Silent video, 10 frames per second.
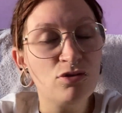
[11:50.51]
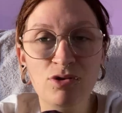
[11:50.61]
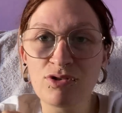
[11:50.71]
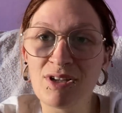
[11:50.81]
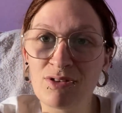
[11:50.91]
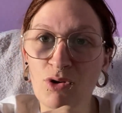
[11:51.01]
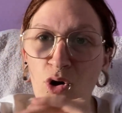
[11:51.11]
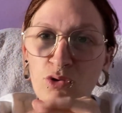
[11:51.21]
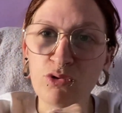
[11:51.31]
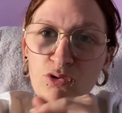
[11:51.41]
je suis dans cet
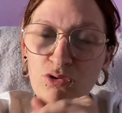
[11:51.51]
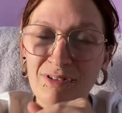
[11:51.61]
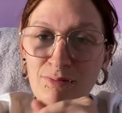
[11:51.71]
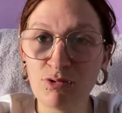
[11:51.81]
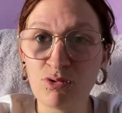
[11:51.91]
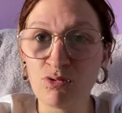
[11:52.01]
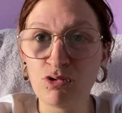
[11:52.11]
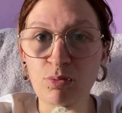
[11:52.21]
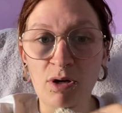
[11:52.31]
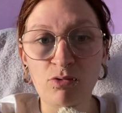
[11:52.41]
entre-deux d'émotions.
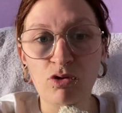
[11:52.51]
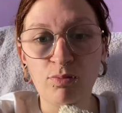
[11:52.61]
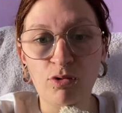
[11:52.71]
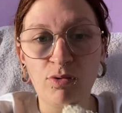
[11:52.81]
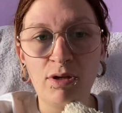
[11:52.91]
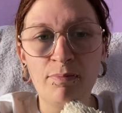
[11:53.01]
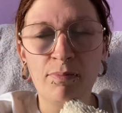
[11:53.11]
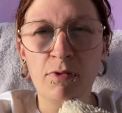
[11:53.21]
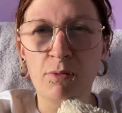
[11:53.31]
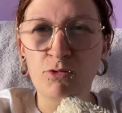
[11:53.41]
Je suis super contente pour lui. Et
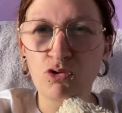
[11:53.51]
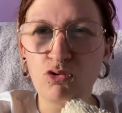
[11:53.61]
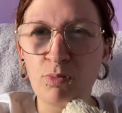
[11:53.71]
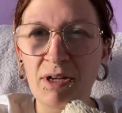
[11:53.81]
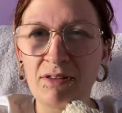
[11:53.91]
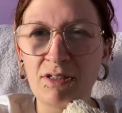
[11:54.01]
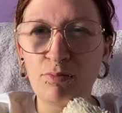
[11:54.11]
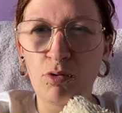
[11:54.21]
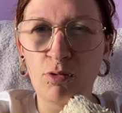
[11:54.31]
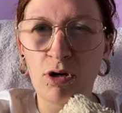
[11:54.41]
en même temps, je suis super
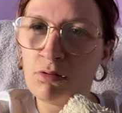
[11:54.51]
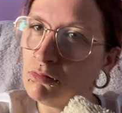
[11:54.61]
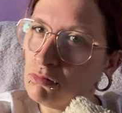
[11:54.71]
triste pour moi.